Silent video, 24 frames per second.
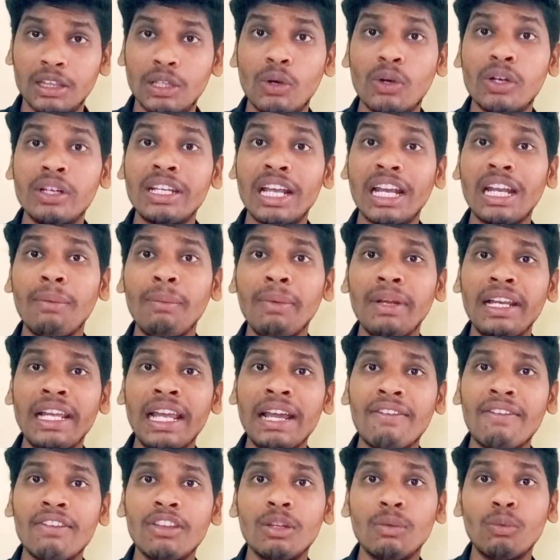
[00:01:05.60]
இந்த ஒரு
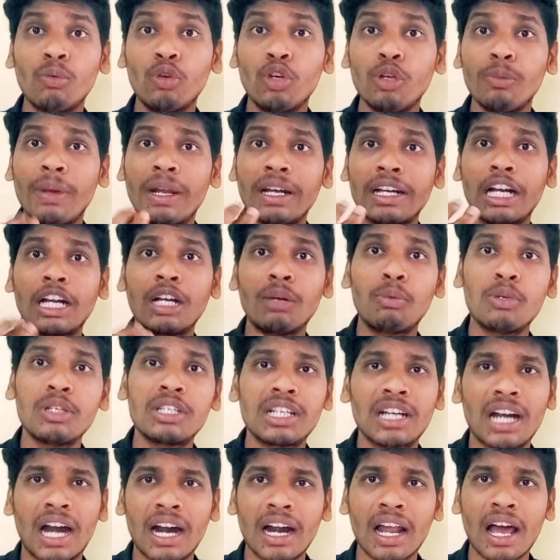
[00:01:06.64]
நிலைமையிலேயே வந்து மூணு பேர்
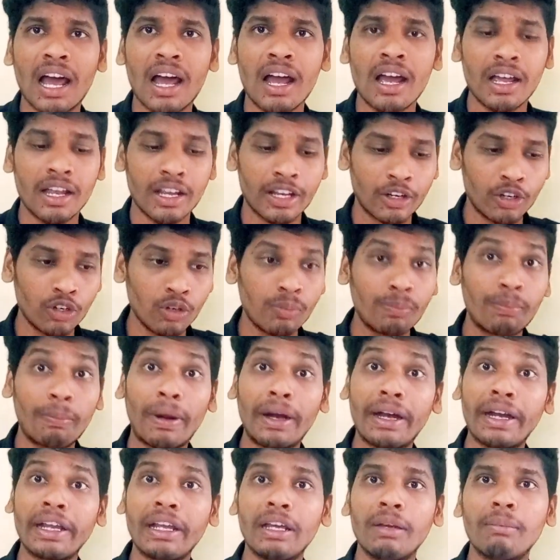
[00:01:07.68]
கண்டுபிடிச்சிருக்காங்கன்னா இன்னும்
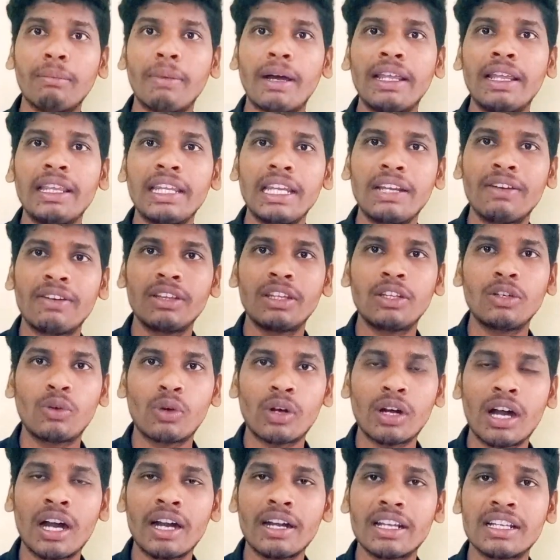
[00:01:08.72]
பழைய மாதிரி வந்து
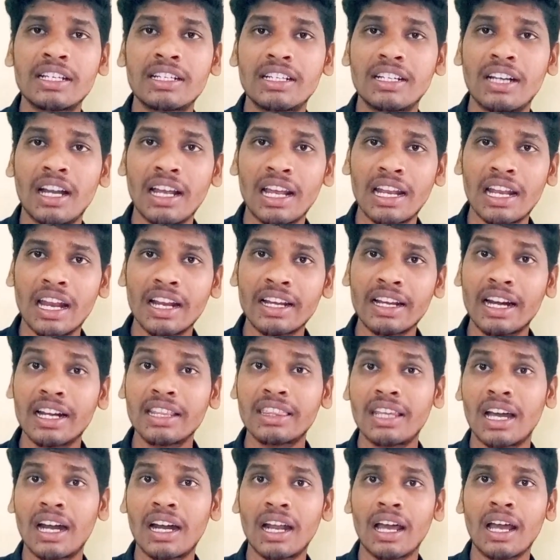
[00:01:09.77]
கொரோனா எல்லாம் எல்லாருக்கும்
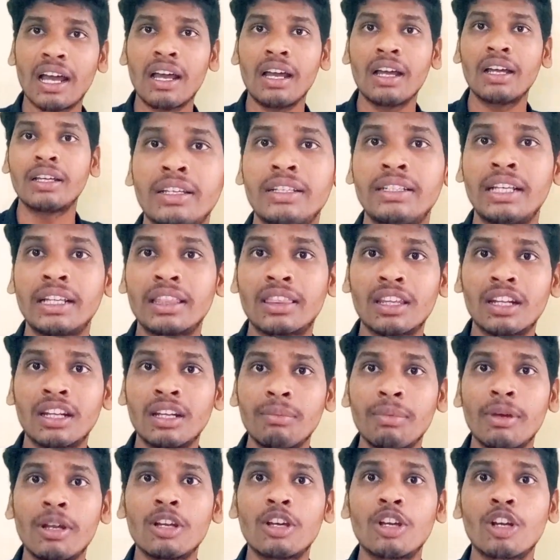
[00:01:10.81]
எடுத்தாங்கன்னா எத்தனை
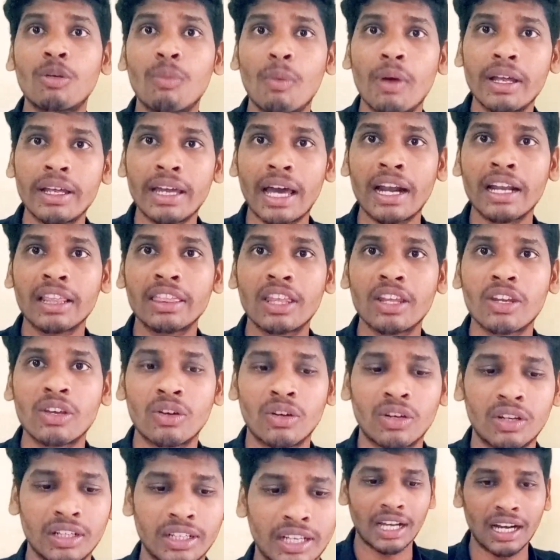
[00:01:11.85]
பேருக்கு இருக்குமோ யாருக்கு
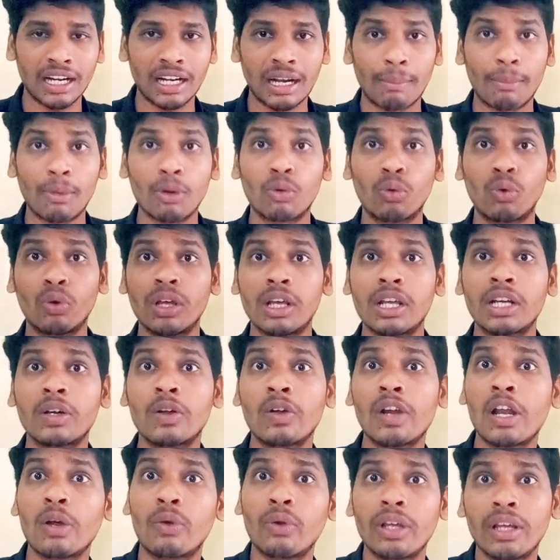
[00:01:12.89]
தெரியும் ஏன் நம்ம கூட
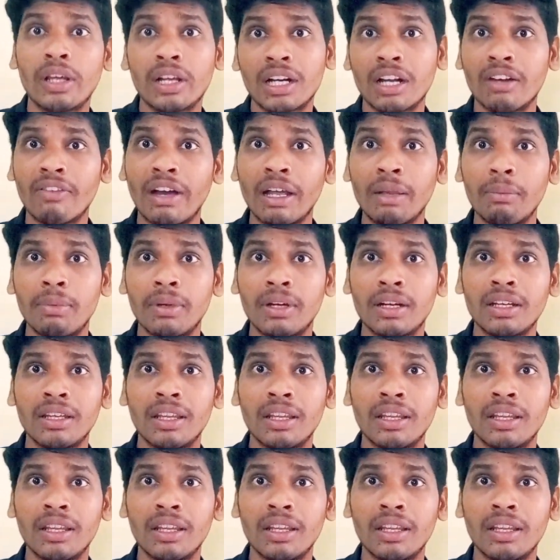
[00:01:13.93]
இருக்கவங்க கூட இருக்க வாய்ப்பு